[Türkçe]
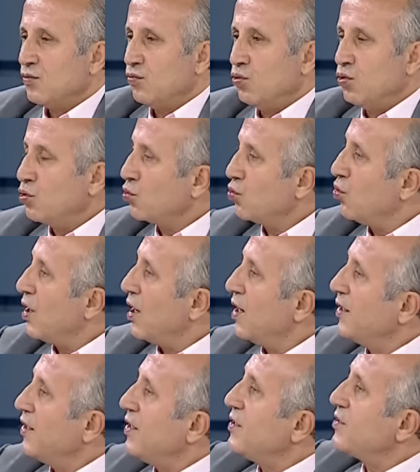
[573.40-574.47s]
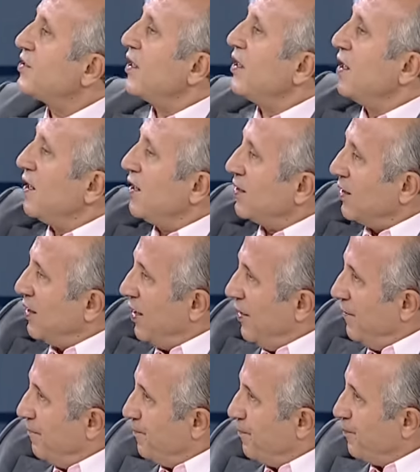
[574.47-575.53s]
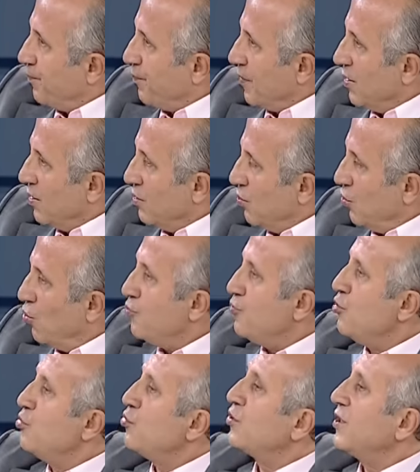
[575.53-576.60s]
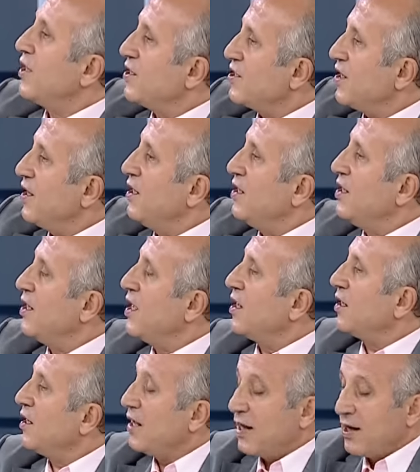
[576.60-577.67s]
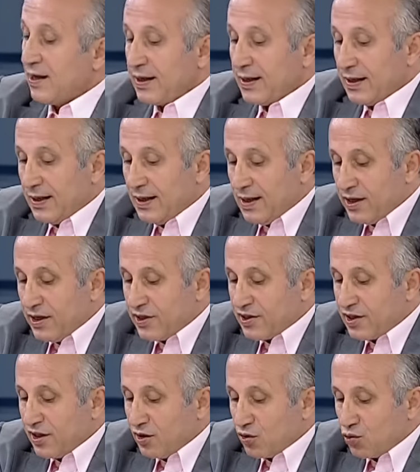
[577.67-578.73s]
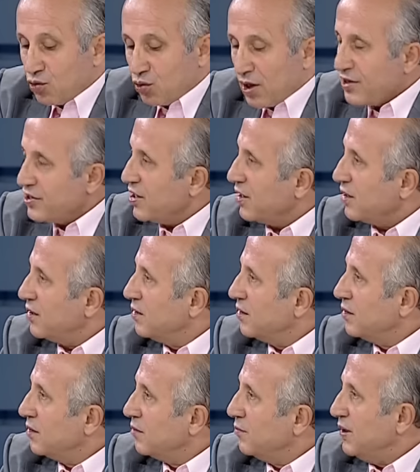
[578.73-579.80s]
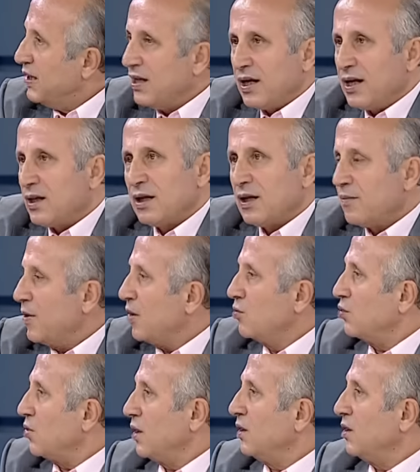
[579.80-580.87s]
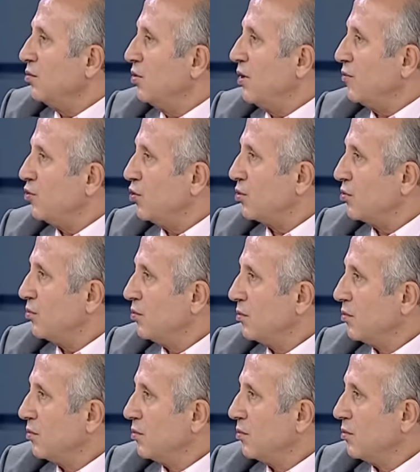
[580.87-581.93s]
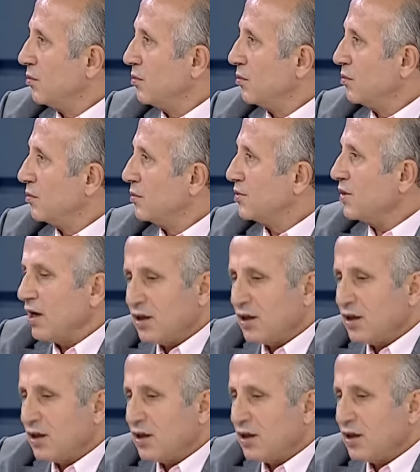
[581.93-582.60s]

bu ruhani seyahatle o büyük tecellilerle ilgisini kuracak bir dayanak Yok. ben Kur'an'da bulamıyorum. Onu soruyoruz.